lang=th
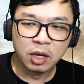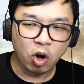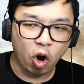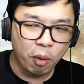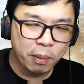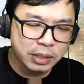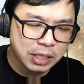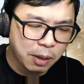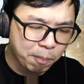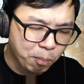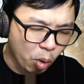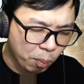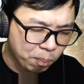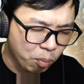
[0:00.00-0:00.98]
ขอพระเจ้า
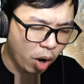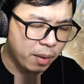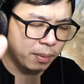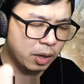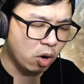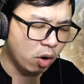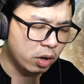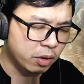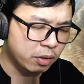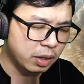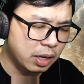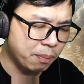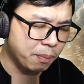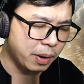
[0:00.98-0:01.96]
ปลดปล่อยพี่น้องเดี๋ยว
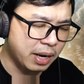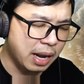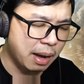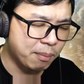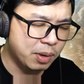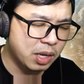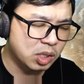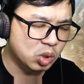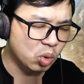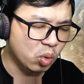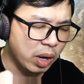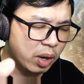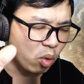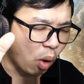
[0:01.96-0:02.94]
นี้ในพระนามพระเยซู
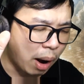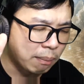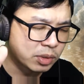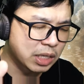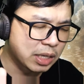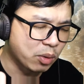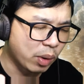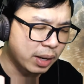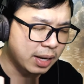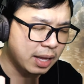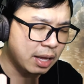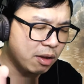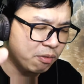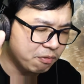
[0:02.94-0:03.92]
ให้ความจริงวัน
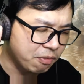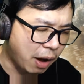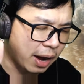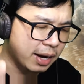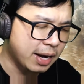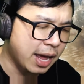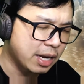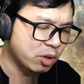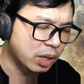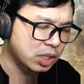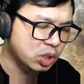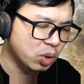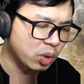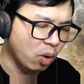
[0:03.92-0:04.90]
นี้ฝังแน่นอยู่
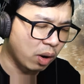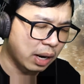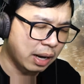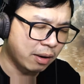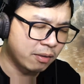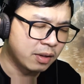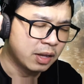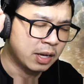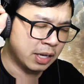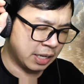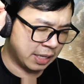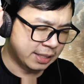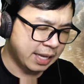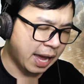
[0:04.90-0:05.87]
ในชีวิตของเรา
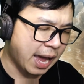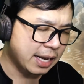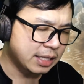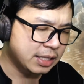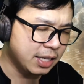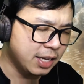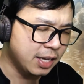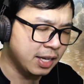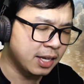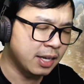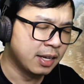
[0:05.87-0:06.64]
แทนที่